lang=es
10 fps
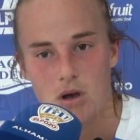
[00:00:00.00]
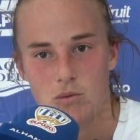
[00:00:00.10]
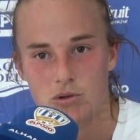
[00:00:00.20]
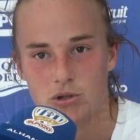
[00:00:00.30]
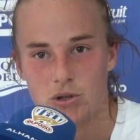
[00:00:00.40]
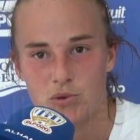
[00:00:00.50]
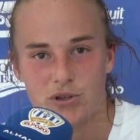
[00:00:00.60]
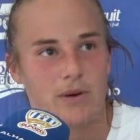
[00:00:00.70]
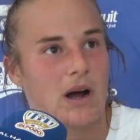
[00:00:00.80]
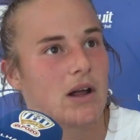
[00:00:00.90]
mucho tiempo
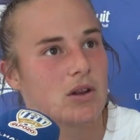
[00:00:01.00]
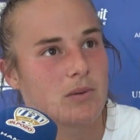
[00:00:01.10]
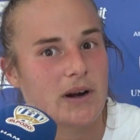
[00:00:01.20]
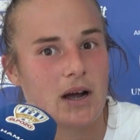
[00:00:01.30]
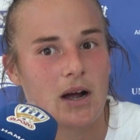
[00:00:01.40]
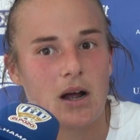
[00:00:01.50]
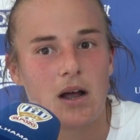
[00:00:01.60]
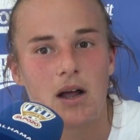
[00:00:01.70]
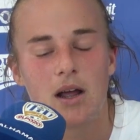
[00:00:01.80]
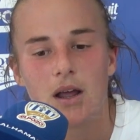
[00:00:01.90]
trabajando
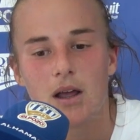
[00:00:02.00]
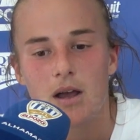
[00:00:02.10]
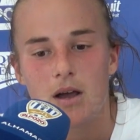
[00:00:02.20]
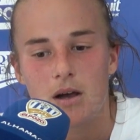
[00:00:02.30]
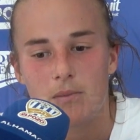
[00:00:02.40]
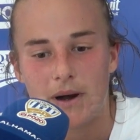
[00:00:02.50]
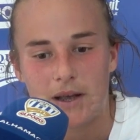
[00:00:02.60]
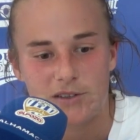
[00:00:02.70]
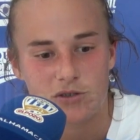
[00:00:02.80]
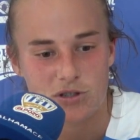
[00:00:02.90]
para,
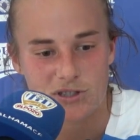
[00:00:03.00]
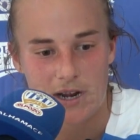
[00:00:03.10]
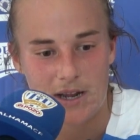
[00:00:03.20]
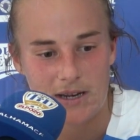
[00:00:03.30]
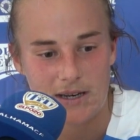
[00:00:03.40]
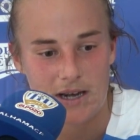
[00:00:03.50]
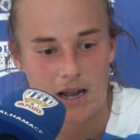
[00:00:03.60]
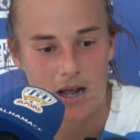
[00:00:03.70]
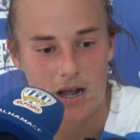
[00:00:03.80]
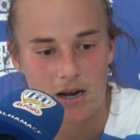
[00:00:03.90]
para esto, esa es
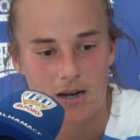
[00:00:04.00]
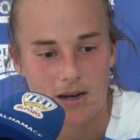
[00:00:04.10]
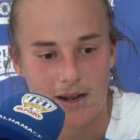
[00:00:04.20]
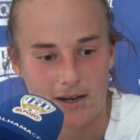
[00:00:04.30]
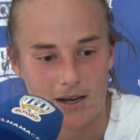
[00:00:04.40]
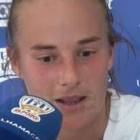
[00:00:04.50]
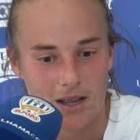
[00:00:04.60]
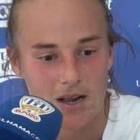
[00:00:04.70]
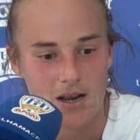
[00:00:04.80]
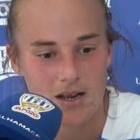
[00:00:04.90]
la, la
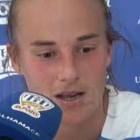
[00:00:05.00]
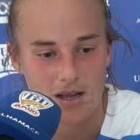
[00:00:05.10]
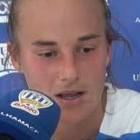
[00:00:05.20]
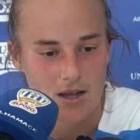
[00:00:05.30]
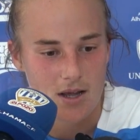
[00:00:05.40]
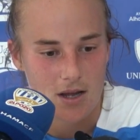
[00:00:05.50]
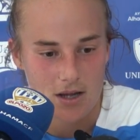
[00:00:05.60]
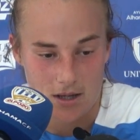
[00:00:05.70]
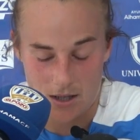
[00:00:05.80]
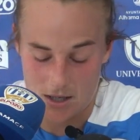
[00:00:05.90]
realidad.
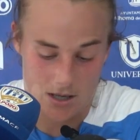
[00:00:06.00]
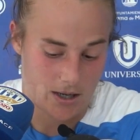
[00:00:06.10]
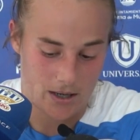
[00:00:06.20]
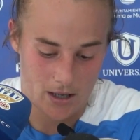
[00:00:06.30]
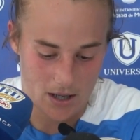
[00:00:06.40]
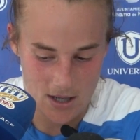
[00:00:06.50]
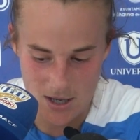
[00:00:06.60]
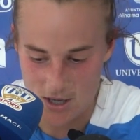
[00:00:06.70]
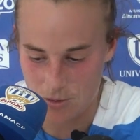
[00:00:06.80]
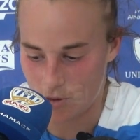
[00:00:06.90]
Y,
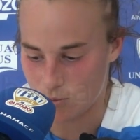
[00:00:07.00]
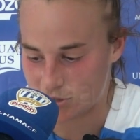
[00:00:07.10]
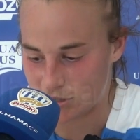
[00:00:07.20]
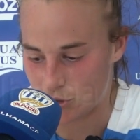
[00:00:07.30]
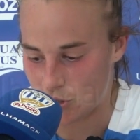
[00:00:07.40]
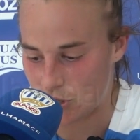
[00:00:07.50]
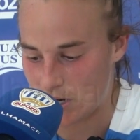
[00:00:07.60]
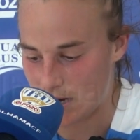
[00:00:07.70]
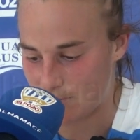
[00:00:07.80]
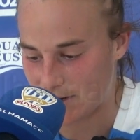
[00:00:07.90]
y, bueno, pues eso es
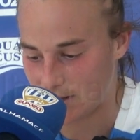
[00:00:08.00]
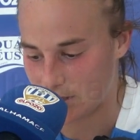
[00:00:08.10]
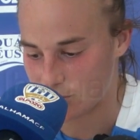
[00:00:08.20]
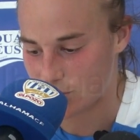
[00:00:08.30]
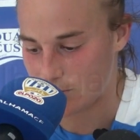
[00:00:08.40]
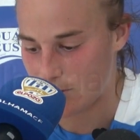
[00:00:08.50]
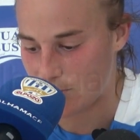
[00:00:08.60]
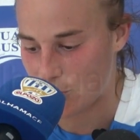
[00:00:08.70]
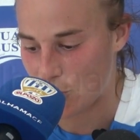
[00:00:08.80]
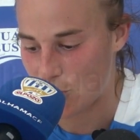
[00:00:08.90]
la, parte que no se ve,
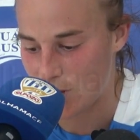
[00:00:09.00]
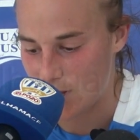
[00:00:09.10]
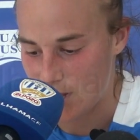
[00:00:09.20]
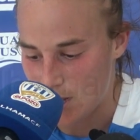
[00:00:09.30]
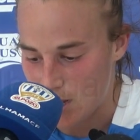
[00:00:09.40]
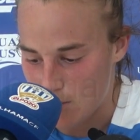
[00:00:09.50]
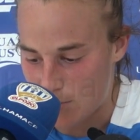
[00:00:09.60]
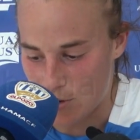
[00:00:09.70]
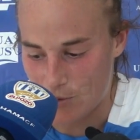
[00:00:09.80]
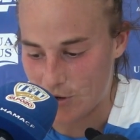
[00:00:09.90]
pero,
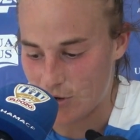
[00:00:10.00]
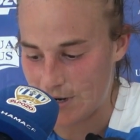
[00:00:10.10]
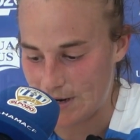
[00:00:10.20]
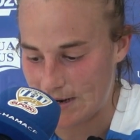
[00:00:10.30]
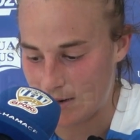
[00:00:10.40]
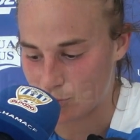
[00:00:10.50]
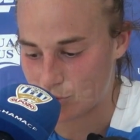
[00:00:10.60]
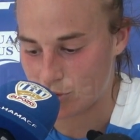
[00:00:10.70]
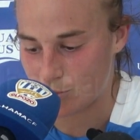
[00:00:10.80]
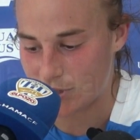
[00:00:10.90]
pero bueno, eh,
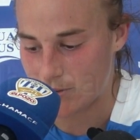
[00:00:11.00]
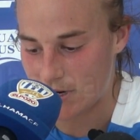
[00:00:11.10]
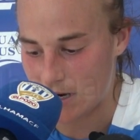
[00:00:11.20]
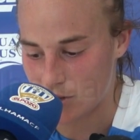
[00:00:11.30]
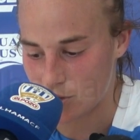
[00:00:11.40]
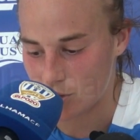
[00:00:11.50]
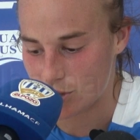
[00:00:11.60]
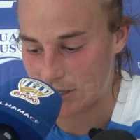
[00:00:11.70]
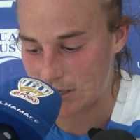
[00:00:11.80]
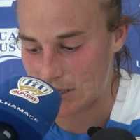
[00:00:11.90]
mucho tiempo trabajando
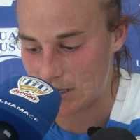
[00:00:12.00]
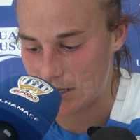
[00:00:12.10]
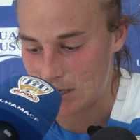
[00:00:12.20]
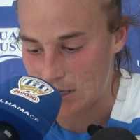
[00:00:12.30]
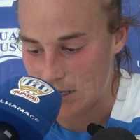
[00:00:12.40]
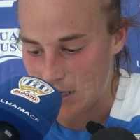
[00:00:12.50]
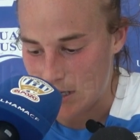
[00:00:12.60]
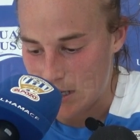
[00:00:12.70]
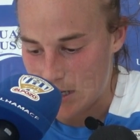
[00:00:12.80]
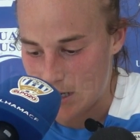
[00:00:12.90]
y,
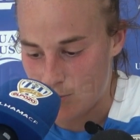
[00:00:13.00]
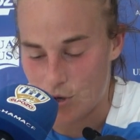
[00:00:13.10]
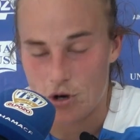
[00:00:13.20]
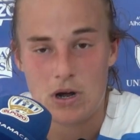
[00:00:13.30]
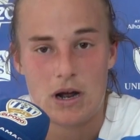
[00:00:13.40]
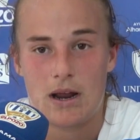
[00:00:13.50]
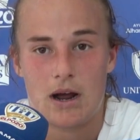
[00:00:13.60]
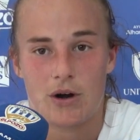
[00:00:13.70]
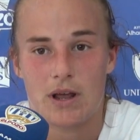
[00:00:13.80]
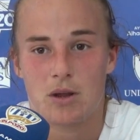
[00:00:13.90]
y bueno, eh,
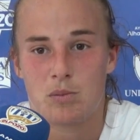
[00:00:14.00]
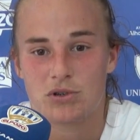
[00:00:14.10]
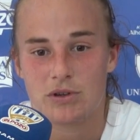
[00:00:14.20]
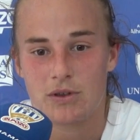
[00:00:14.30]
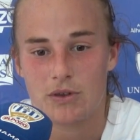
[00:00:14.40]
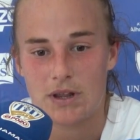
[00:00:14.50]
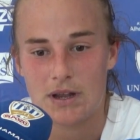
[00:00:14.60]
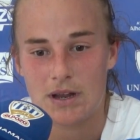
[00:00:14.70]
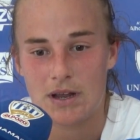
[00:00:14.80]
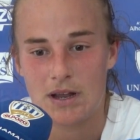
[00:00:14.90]
ahora a disposición del